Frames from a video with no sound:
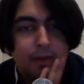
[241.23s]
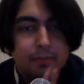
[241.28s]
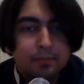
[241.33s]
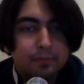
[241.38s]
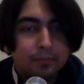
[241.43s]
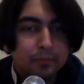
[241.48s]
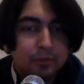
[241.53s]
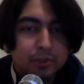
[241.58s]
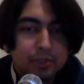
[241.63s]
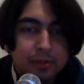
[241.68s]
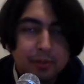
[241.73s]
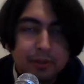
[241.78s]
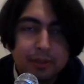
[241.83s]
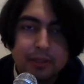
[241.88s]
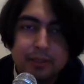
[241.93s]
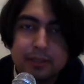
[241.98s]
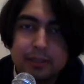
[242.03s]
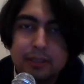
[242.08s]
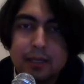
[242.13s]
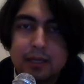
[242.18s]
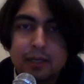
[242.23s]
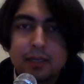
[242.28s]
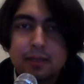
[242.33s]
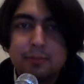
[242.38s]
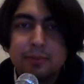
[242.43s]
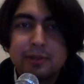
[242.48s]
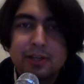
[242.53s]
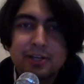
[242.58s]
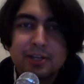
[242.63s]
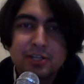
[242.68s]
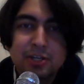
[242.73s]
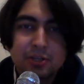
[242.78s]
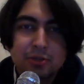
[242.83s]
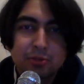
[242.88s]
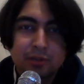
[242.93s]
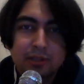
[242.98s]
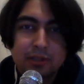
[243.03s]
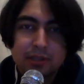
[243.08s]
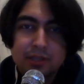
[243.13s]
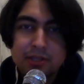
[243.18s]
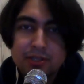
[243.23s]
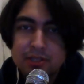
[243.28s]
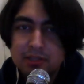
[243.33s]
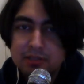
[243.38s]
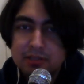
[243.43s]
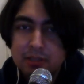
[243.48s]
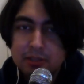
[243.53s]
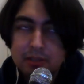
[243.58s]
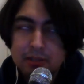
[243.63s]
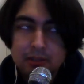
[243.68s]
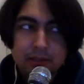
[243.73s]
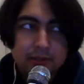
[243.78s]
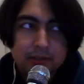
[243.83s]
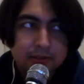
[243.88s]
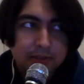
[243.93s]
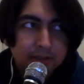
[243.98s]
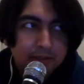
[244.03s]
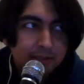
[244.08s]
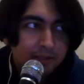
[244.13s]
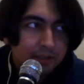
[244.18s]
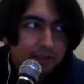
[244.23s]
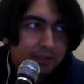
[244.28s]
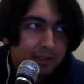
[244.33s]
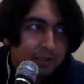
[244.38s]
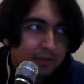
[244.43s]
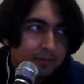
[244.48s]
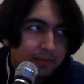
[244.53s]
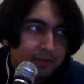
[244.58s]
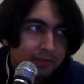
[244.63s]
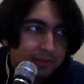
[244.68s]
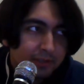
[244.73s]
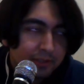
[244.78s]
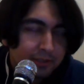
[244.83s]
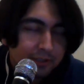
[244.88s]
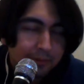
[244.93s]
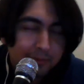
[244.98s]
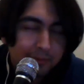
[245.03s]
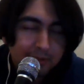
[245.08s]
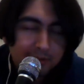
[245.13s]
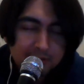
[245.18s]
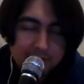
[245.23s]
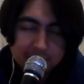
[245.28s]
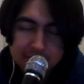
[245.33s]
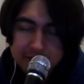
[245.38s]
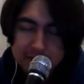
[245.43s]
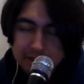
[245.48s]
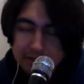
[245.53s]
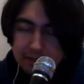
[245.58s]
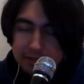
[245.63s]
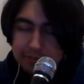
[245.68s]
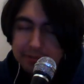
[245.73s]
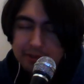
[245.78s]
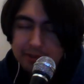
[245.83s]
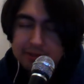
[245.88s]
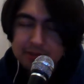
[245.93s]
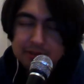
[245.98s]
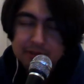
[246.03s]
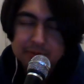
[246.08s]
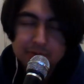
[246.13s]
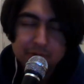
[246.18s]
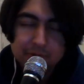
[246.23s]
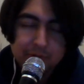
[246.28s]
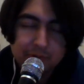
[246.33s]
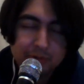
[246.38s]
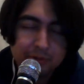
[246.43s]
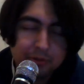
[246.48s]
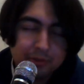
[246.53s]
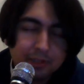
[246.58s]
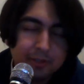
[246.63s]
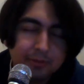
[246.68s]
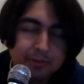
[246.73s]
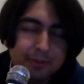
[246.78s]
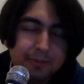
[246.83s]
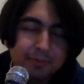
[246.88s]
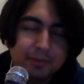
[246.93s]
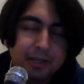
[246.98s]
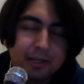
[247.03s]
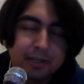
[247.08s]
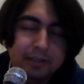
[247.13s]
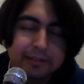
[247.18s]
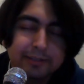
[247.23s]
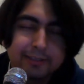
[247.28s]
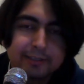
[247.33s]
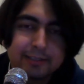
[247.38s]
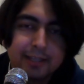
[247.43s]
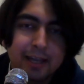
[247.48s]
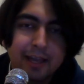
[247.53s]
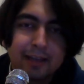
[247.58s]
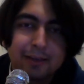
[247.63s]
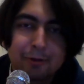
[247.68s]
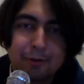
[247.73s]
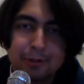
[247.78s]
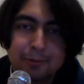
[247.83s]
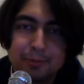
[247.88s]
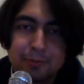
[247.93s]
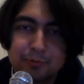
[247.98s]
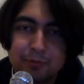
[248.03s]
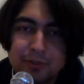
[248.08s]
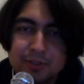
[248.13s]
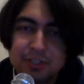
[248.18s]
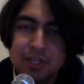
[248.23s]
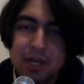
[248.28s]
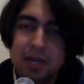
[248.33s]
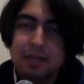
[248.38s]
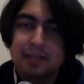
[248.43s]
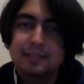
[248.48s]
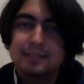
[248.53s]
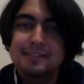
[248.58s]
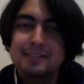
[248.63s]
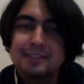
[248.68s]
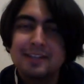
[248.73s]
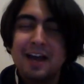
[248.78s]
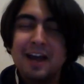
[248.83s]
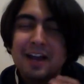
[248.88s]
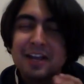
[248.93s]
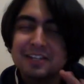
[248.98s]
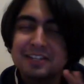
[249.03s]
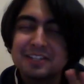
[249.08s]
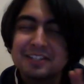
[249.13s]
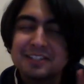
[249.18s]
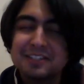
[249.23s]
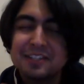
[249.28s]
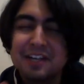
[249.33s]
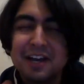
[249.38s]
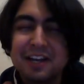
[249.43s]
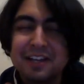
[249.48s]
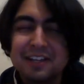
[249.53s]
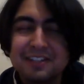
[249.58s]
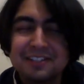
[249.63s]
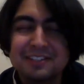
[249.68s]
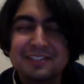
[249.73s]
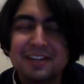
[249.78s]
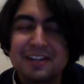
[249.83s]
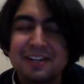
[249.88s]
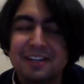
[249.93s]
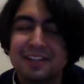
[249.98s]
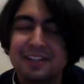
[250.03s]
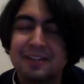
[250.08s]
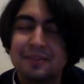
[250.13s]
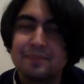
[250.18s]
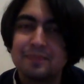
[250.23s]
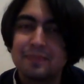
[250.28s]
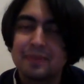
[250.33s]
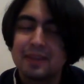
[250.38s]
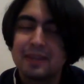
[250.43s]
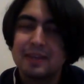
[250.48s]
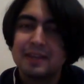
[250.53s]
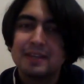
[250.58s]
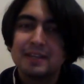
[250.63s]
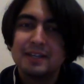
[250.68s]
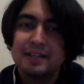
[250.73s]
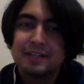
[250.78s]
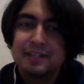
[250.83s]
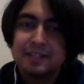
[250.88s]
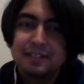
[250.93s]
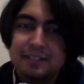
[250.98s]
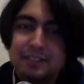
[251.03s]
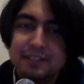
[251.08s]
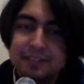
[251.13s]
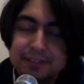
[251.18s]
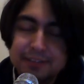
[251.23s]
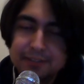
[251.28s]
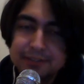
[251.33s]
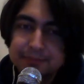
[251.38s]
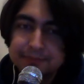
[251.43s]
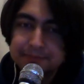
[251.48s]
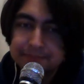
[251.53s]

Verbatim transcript: Muhtemelen illaki birkaç kişi oradan diyecek sakallarını saçlarını kes falan saçlarımı keseceğim sakallarımı da keseceğim sorun yok tamam sakin sakin olun lütfen sakin sakin sakin sakin. Ee,